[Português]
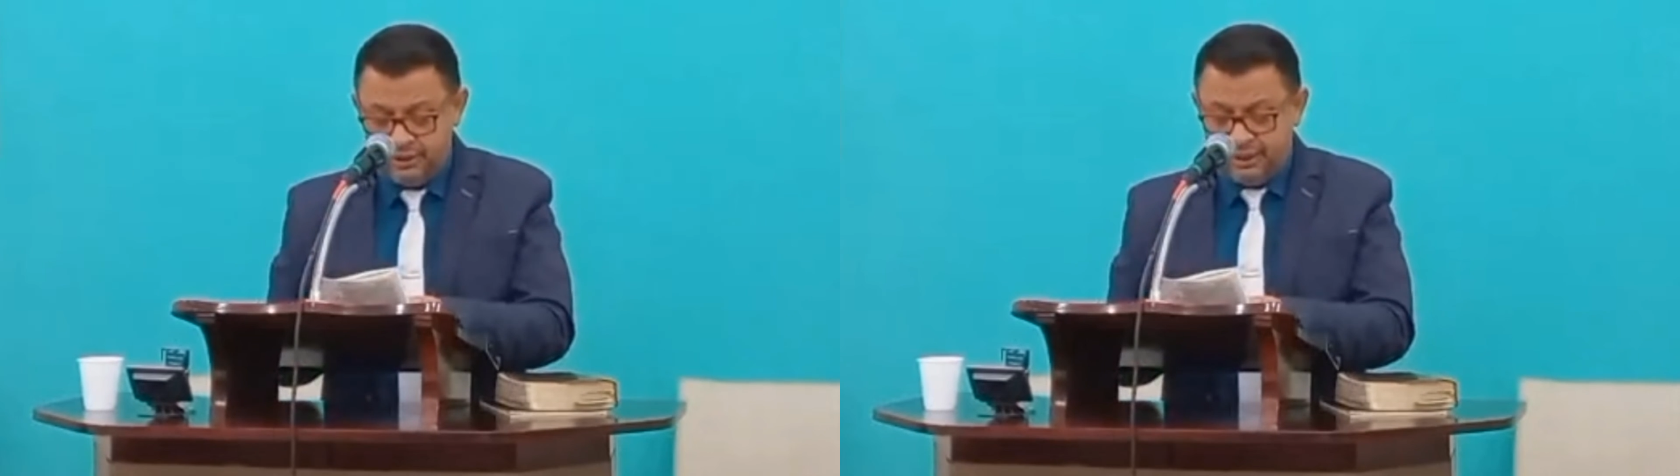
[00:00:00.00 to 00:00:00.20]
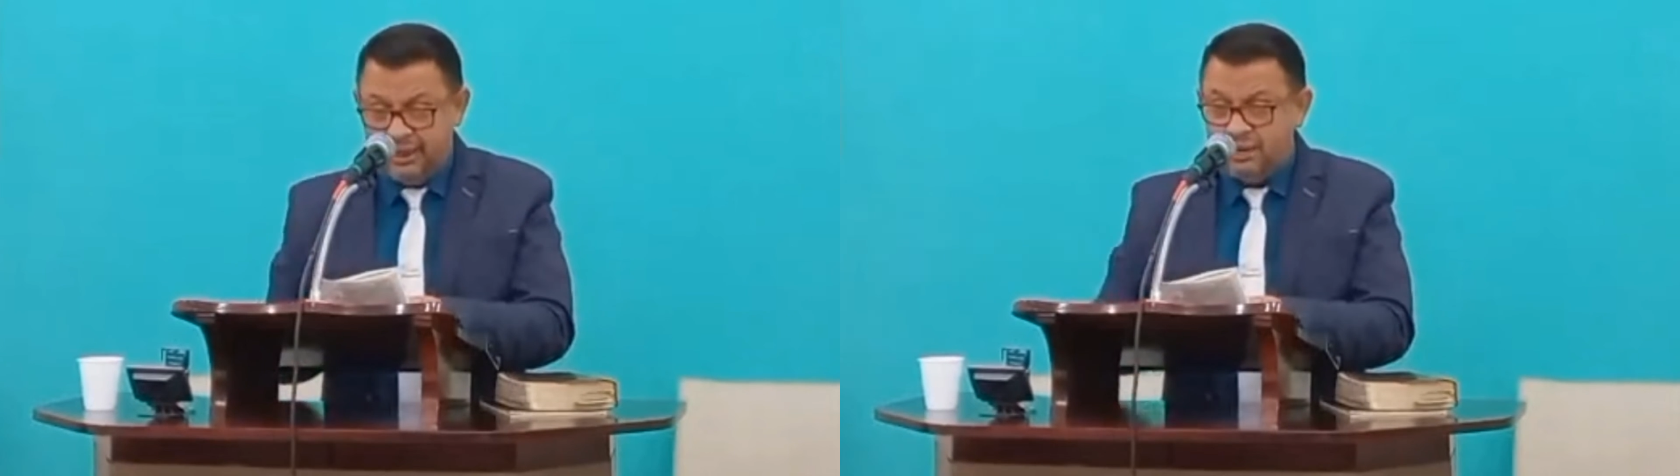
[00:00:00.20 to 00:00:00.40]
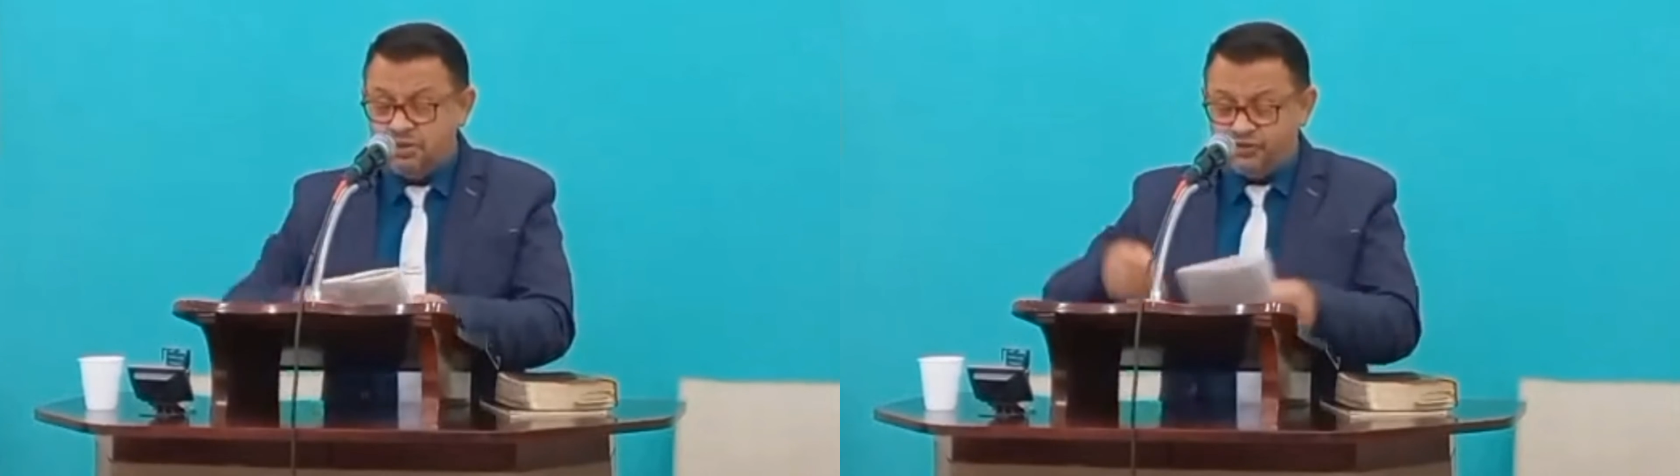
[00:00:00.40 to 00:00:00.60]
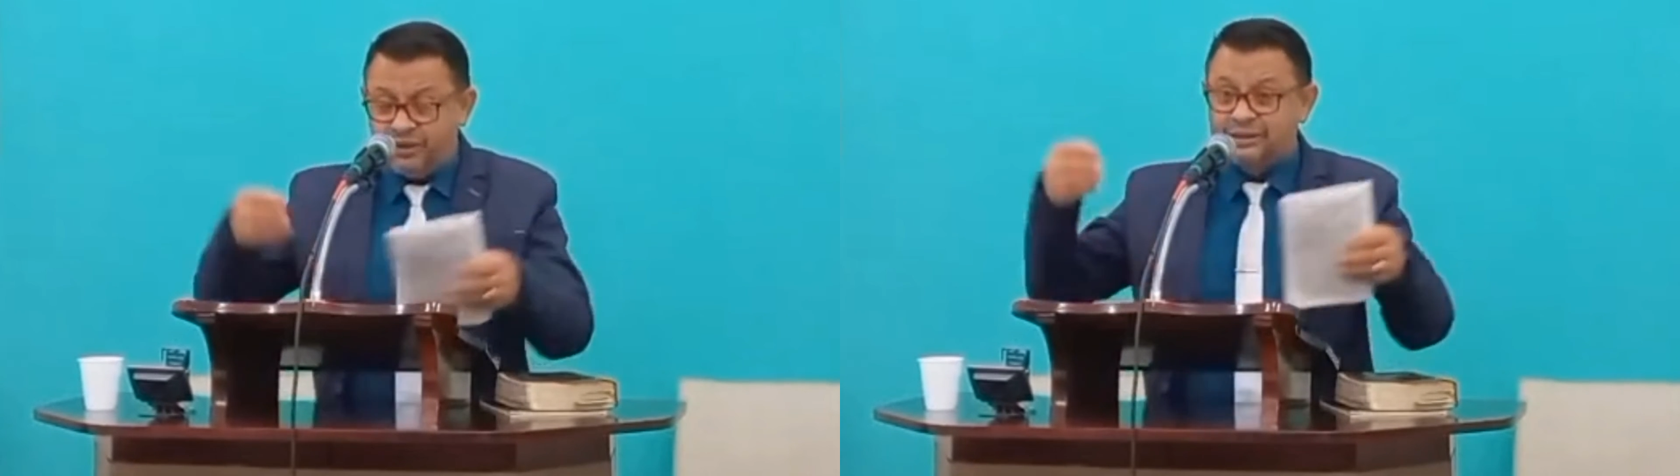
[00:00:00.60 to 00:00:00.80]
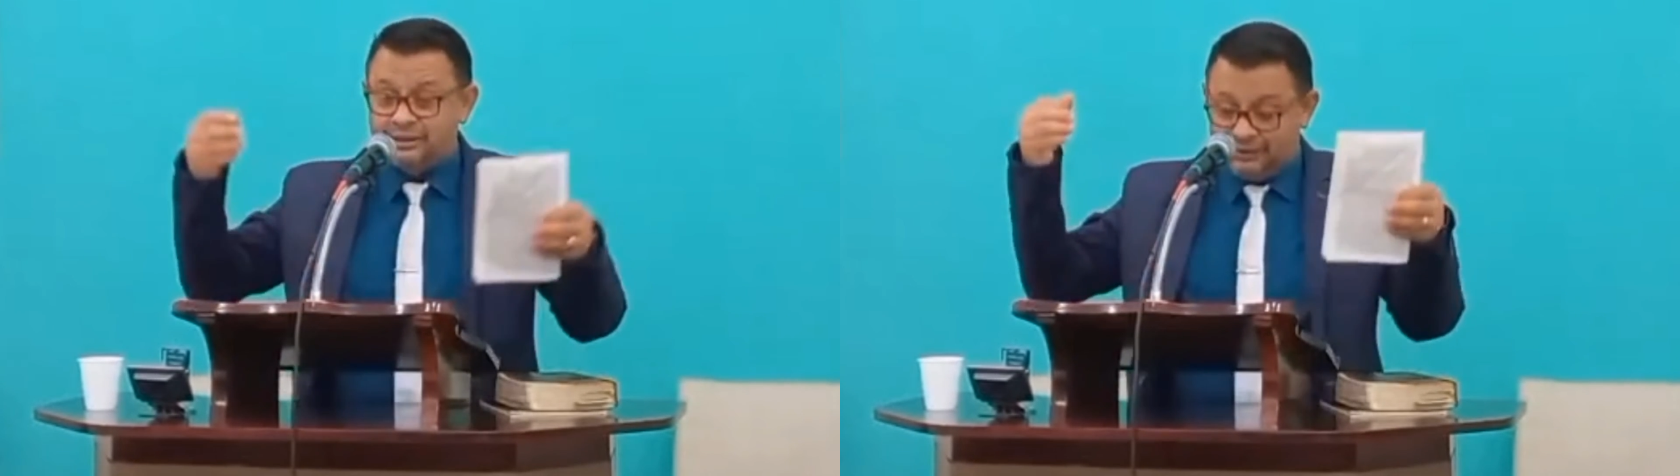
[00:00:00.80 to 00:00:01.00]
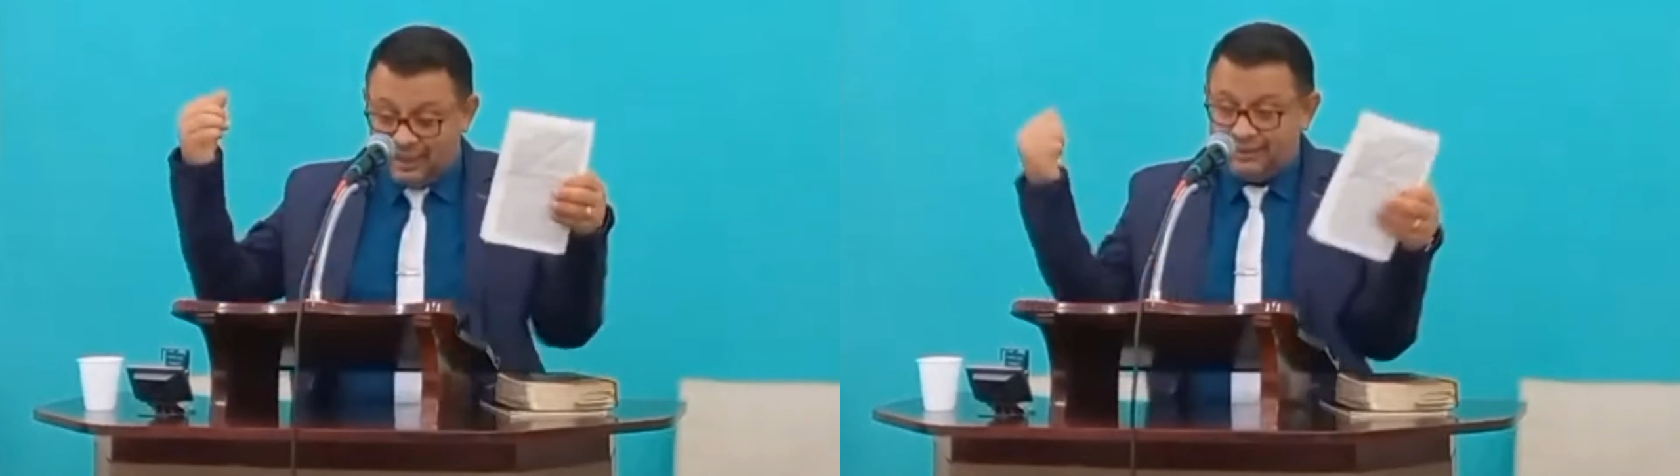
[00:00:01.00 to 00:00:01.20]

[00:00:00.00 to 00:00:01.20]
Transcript: Queremos fazer, tá,